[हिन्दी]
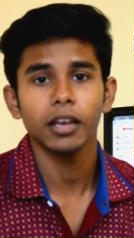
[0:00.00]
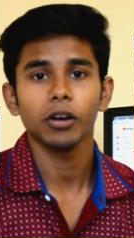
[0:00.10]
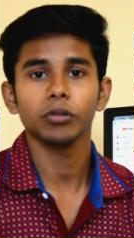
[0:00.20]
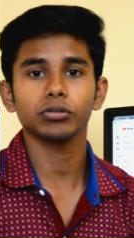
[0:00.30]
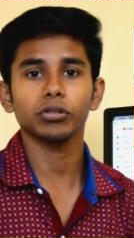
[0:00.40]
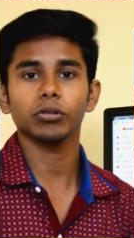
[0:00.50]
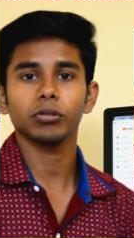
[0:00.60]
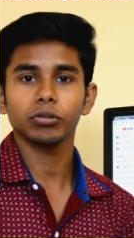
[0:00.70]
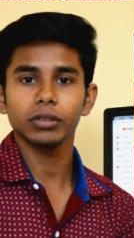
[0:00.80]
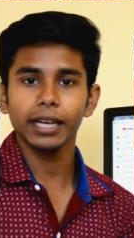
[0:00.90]
उसको
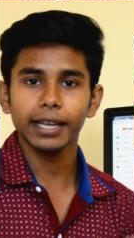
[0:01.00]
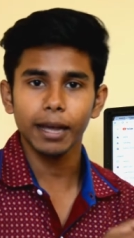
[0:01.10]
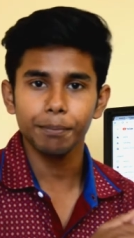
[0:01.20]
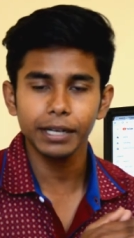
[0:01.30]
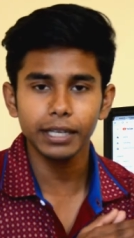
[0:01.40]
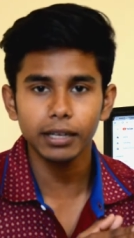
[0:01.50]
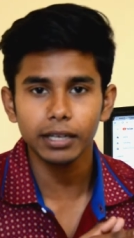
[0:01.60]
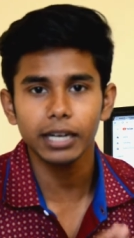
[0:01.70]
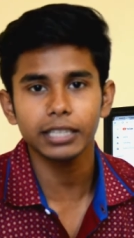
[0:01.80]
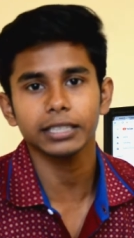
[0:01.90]
उतना कैपिटल
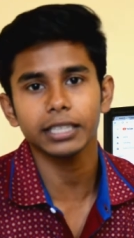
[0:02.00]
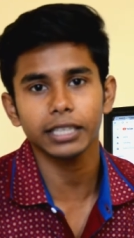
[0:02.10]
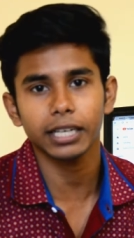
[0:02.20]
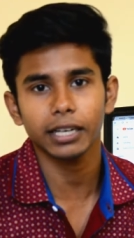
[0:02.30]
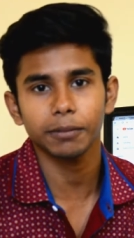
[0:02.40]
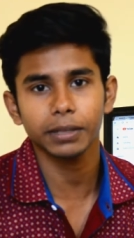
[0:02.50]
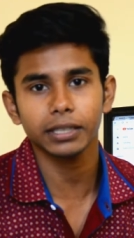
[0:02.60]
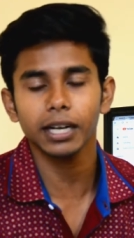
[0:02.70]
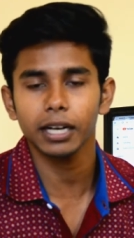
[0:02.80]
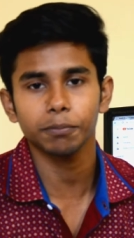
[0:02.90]
खर्च नहीं करना पड़ता
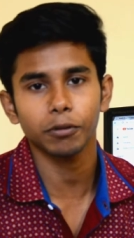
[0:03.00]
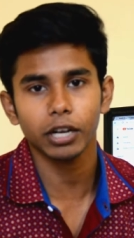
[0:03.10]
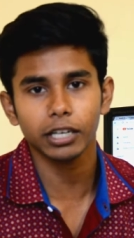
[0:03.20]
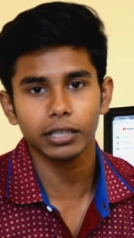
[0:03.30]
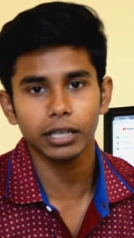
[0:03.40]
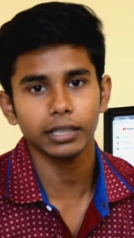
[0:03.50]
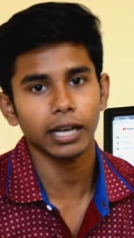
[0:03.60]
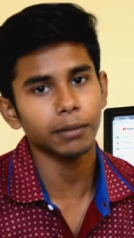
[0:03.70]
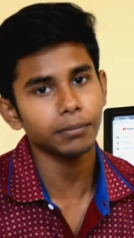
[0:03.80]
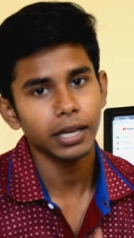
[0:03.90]
हर प्रोडक्ट का
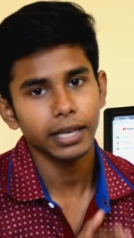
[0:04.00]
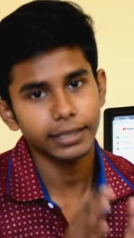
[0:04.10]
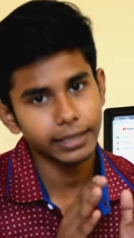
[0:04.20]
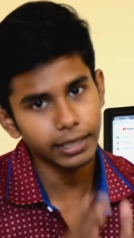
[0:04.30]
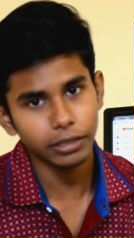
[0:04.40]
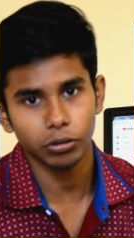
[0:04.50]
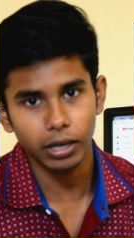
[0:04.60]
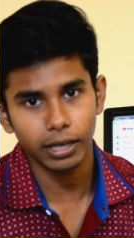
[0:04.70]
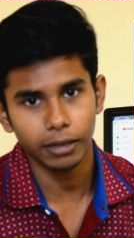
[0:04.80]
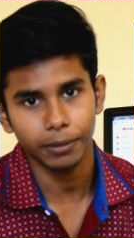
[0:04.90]
दाम इसलिए थोड़ा
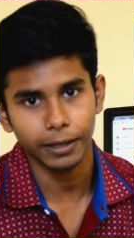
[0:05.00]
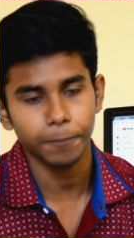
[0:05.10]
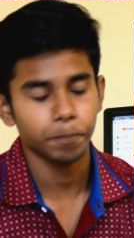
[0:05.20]
कम है